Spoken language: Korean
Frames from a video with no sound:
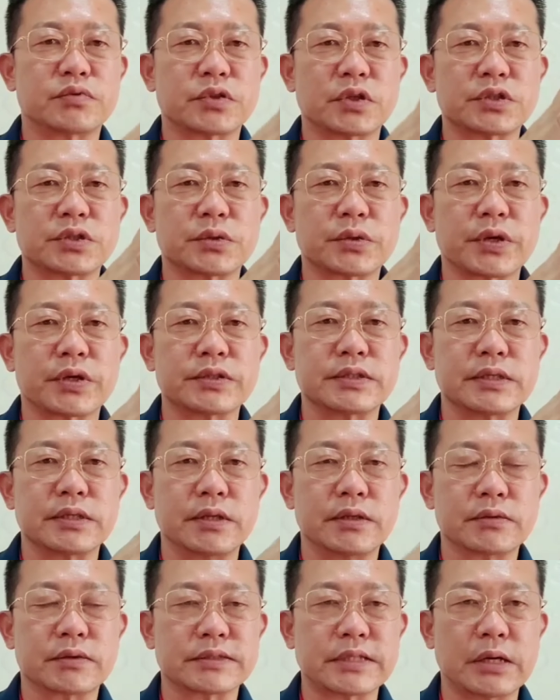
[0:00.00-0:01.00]
부서지고 깨어진
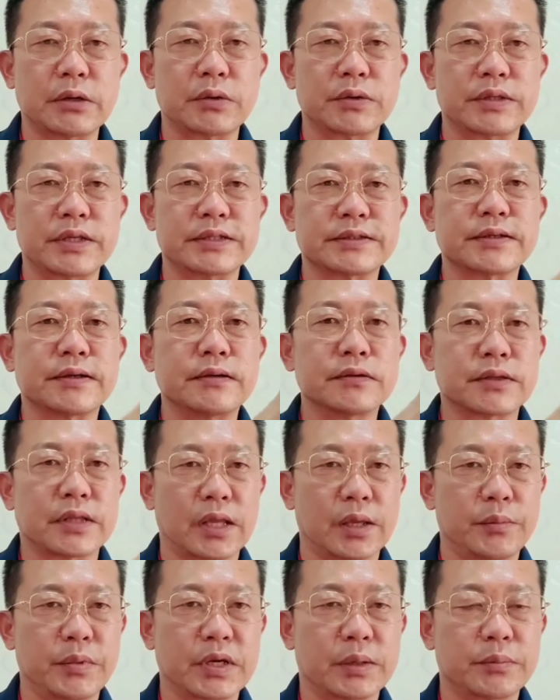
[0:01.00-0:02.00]
일들과 사고에 대해서
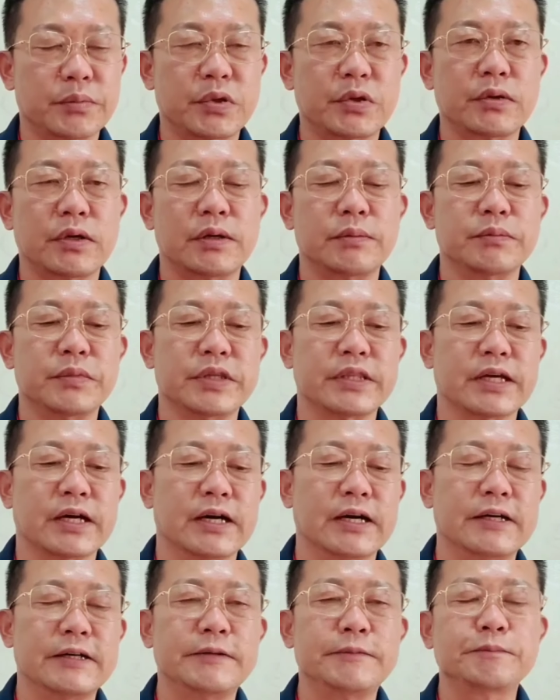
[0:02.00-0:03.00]
대비가
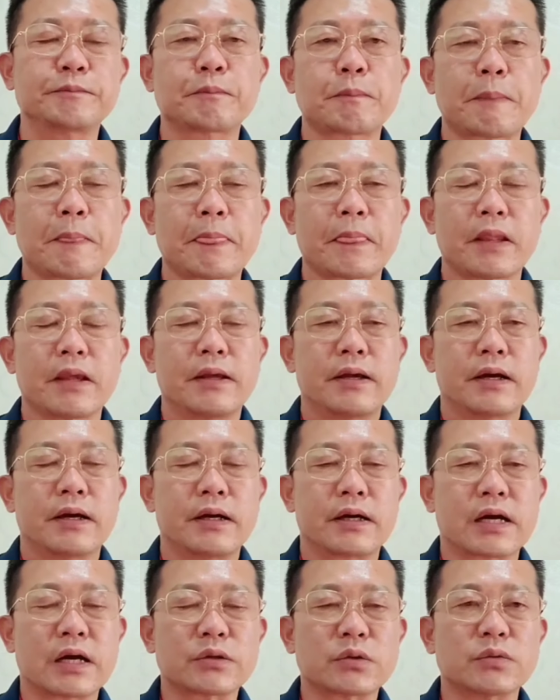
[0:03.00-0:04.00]
필요합니다.
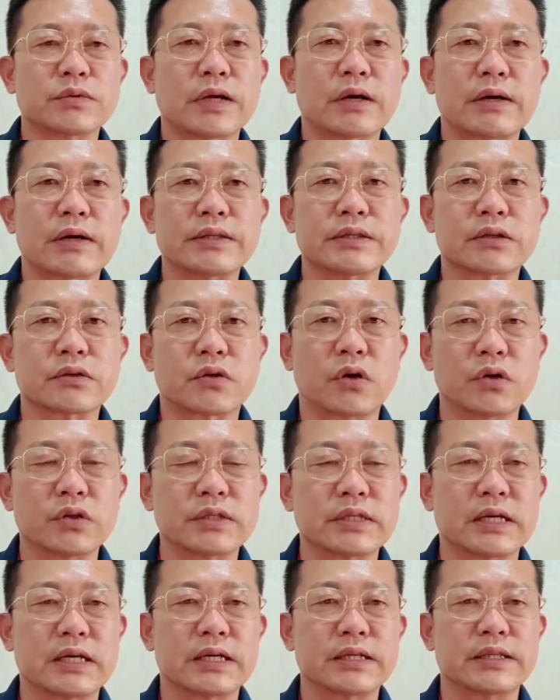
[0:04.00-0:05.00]
어, 각종 사고 안전
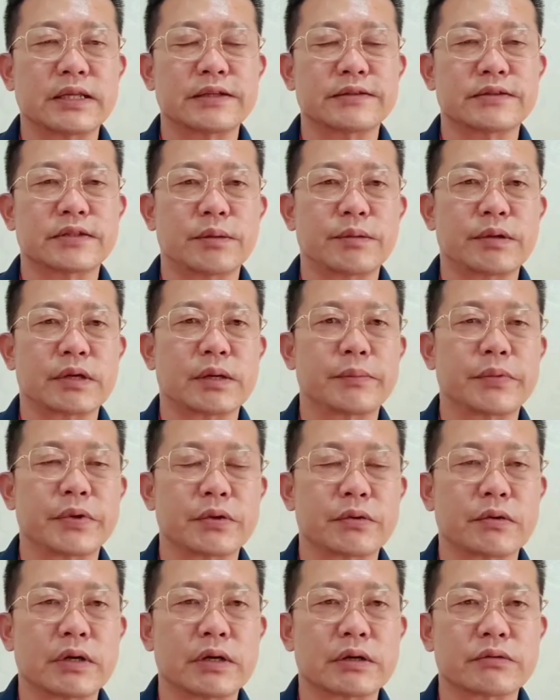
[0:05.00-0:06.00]
건강에 대해서 대비가
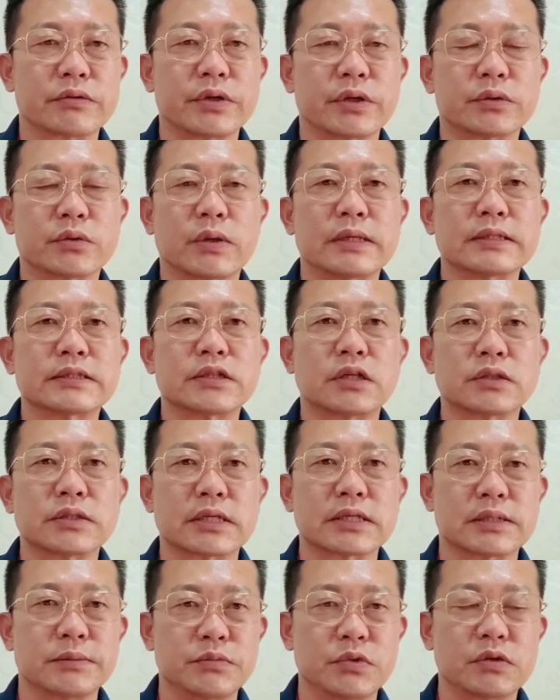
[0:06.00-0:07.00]
필요하고요. 또한
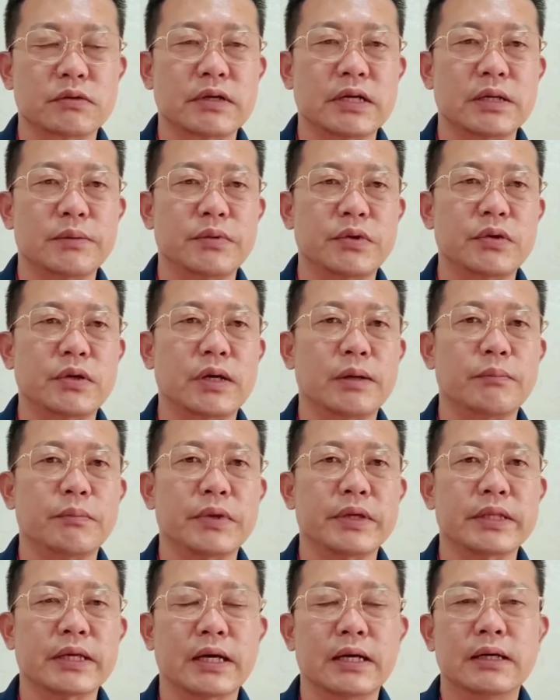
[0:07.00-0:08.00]
철저한 금전관리
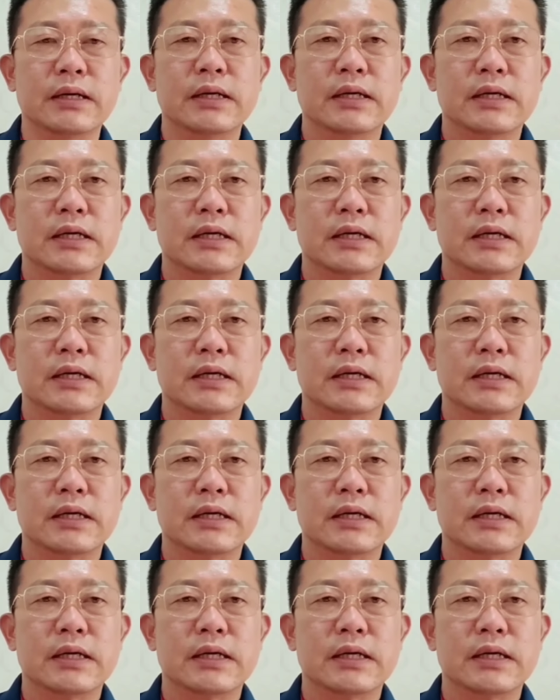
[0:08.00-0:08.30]
필요합니다.